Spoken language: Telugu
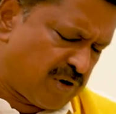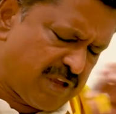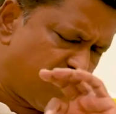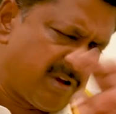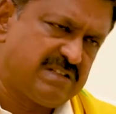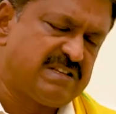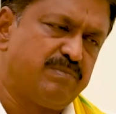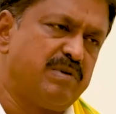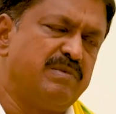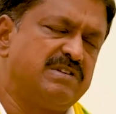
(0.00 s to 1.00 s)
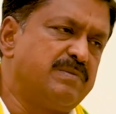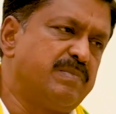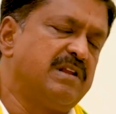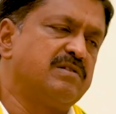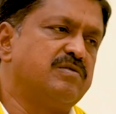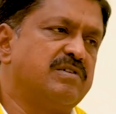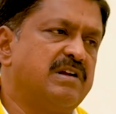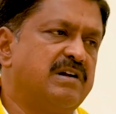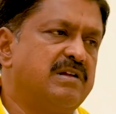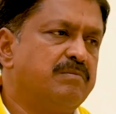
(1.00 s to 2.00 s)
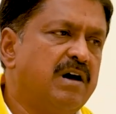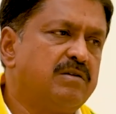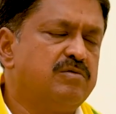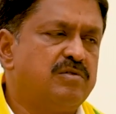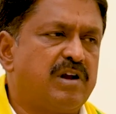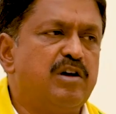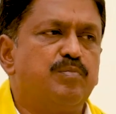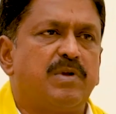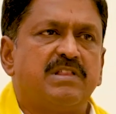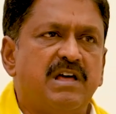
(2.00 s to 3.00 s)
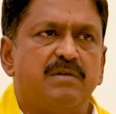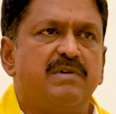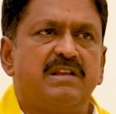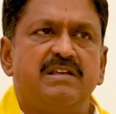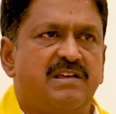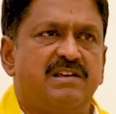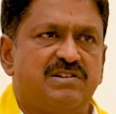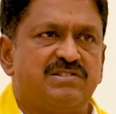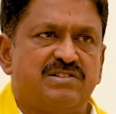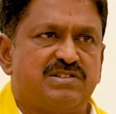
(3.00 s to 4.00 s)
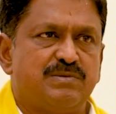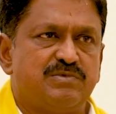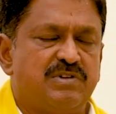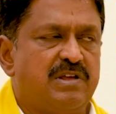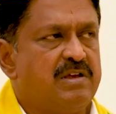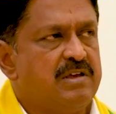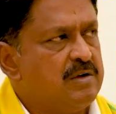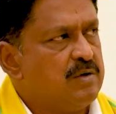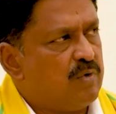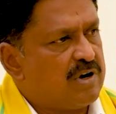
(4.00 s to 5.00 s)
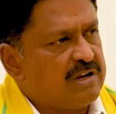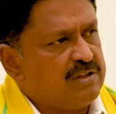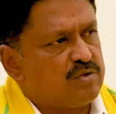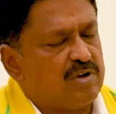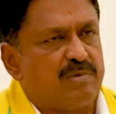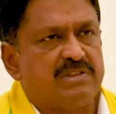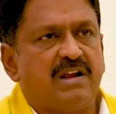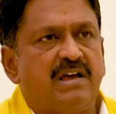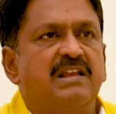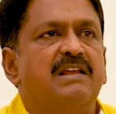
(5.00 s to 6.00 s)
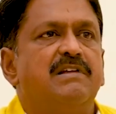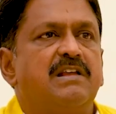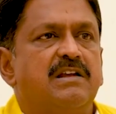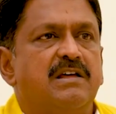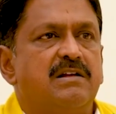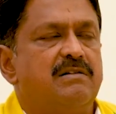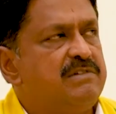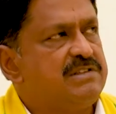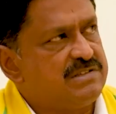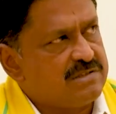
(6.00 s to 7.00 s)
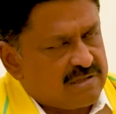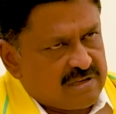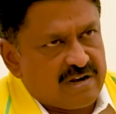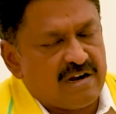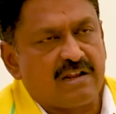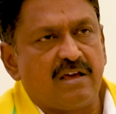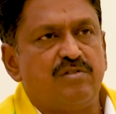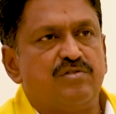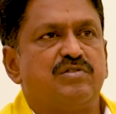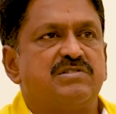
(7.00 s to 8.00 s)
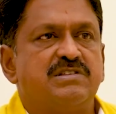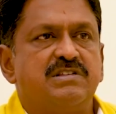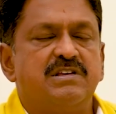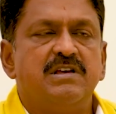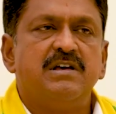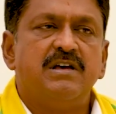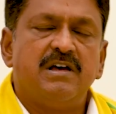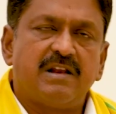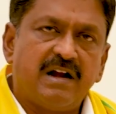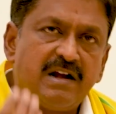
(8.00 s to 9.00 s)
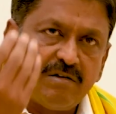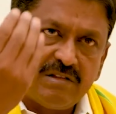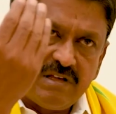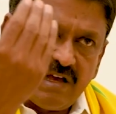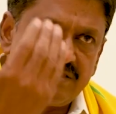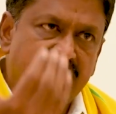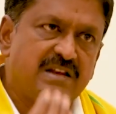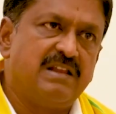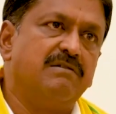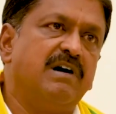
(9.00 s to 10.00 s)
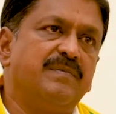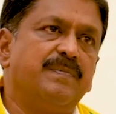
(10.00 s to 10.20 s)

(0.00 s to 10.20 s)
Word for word: ఒకే ఒక ఎగ్జాంపుల్ మీకు చెప్పాలనుకుంటున్నానండి మాకు రెండు ప్రధానమైన ఇరిగేషన్ సిస్టమ్స్ ఉన్నాయి ఒకటి తుంగభద్ర హై లెవెల్ కెనాల్ విచ్ ఇస్ కర్ణాటక నుంచి వస్తుంది రెండవది హంద్రి నీవా